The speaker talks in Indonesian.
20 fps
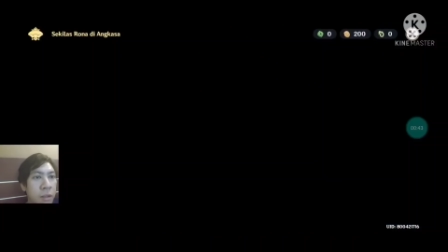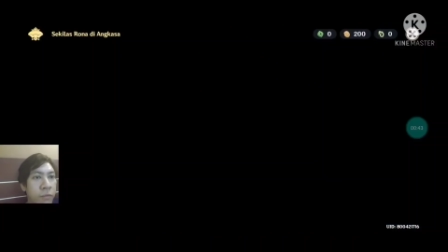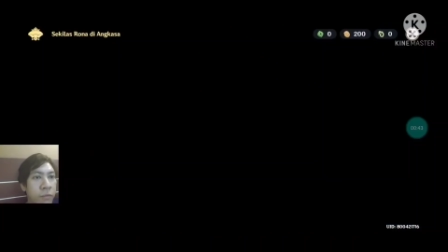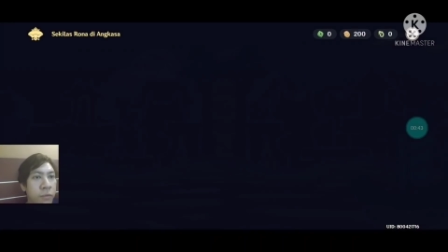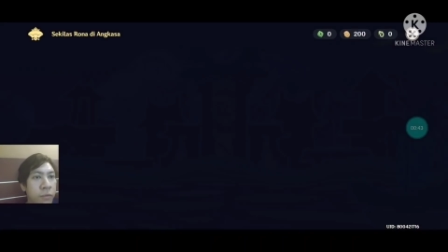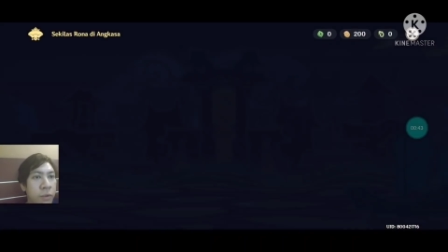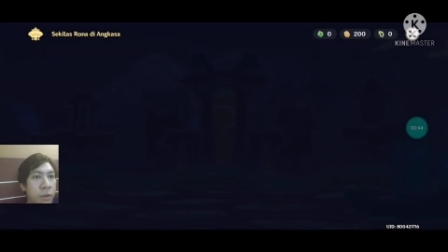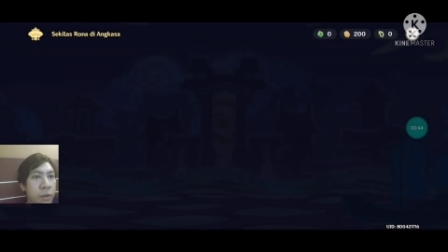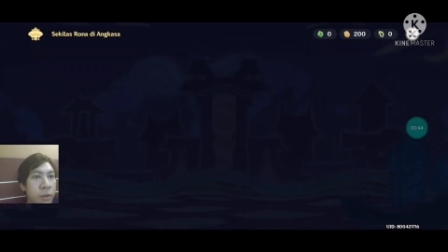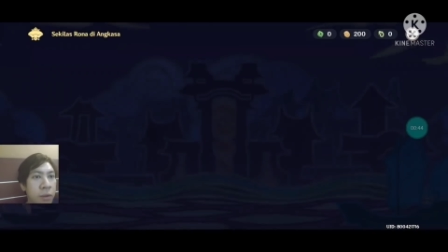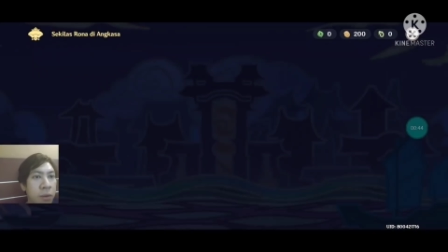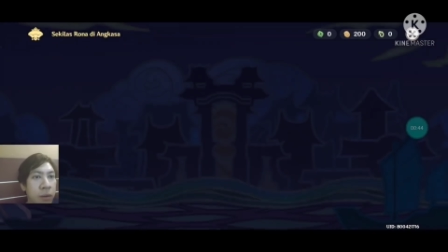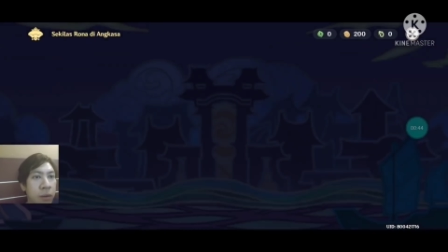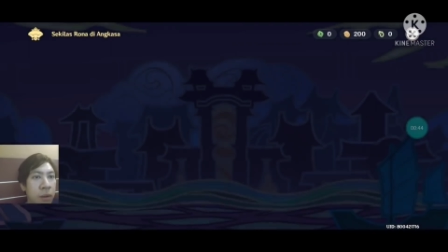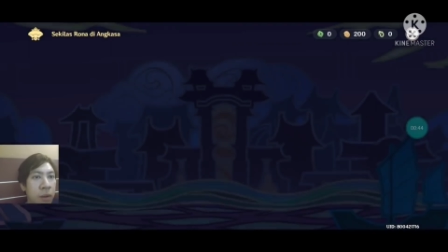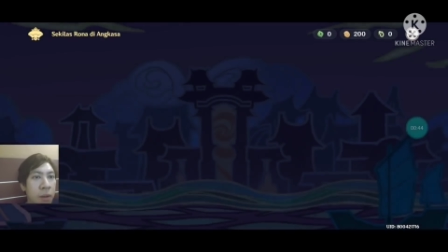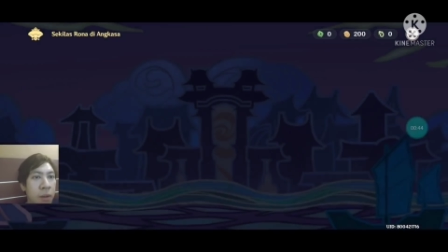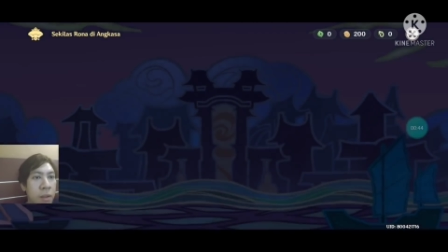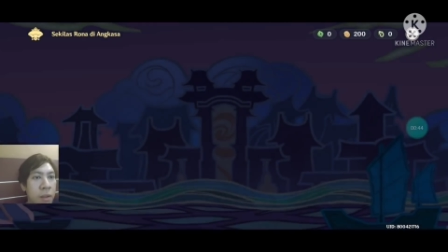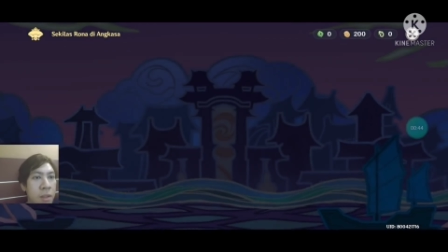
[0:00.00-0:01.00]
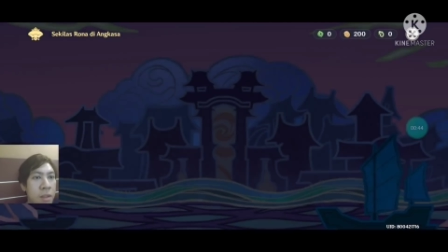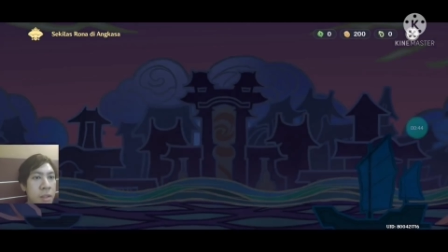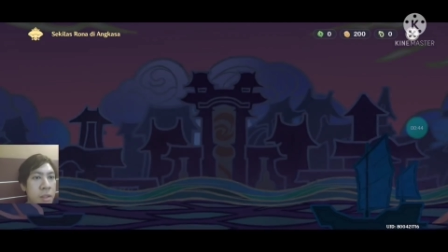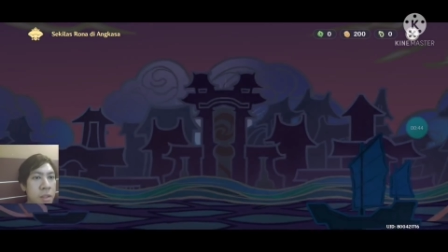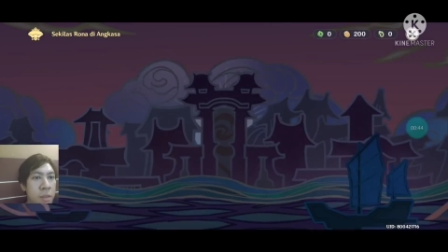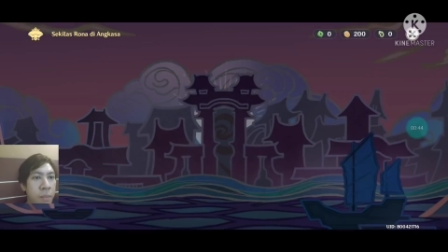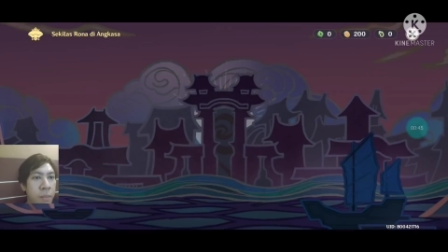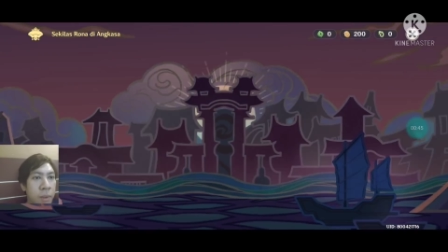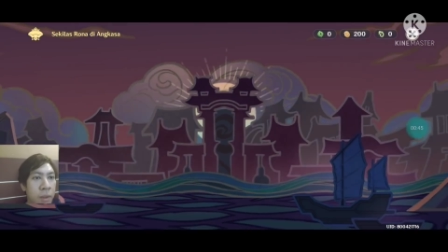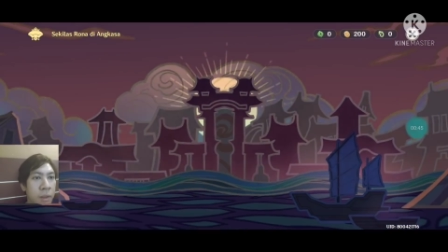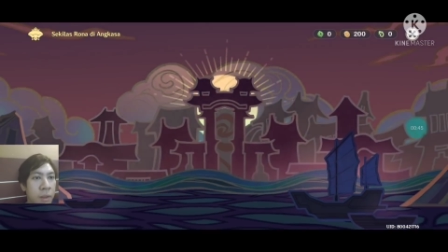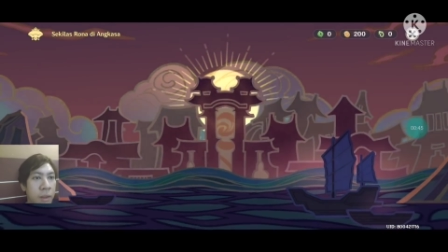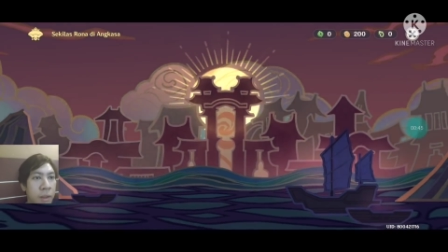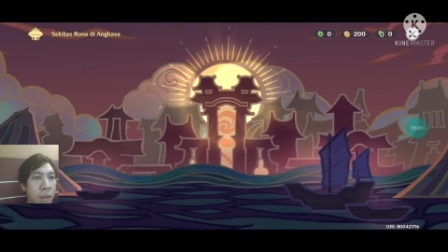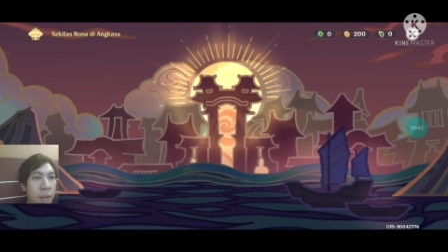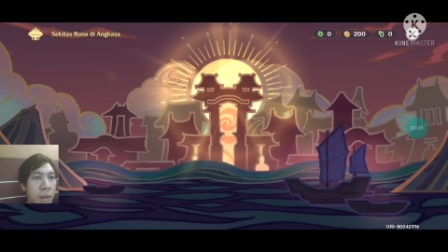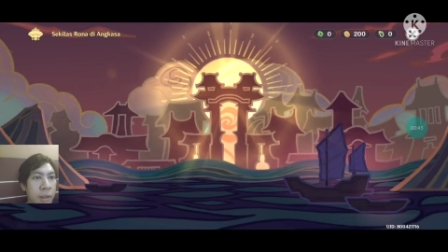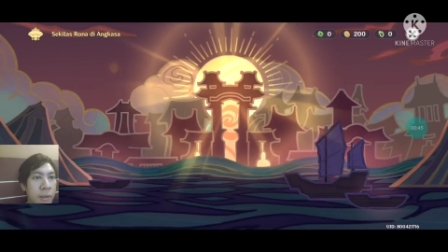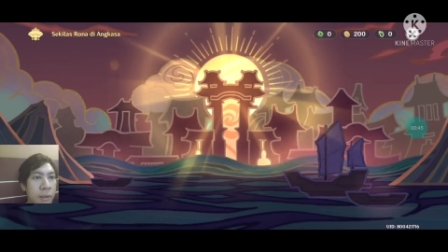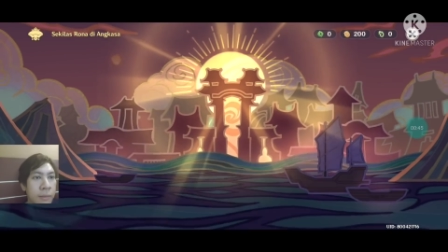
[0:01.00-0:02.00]
rincian event
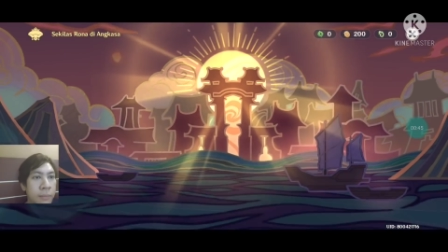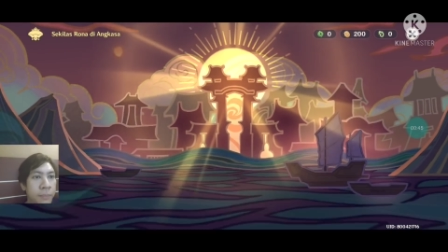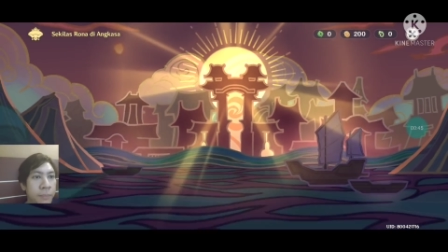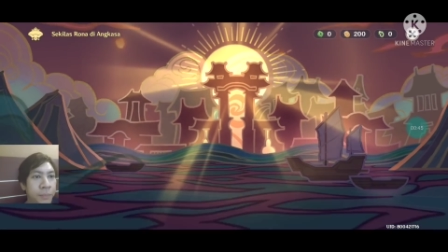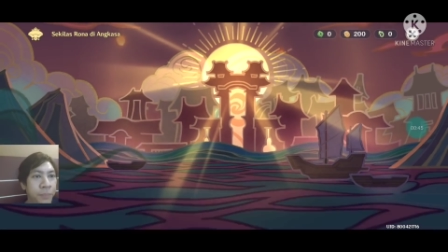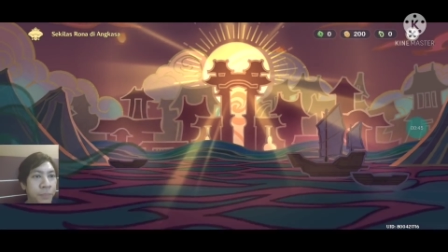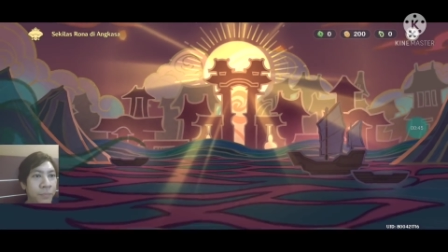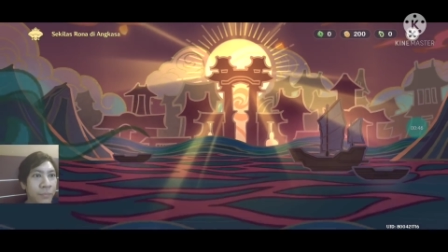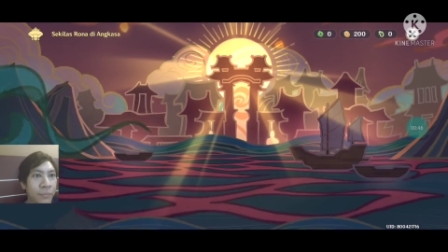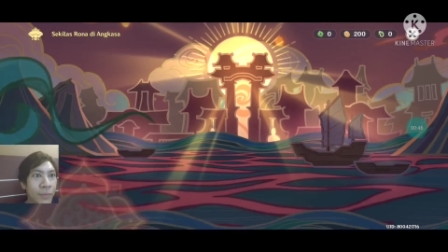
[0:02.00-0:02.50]
seperti ini.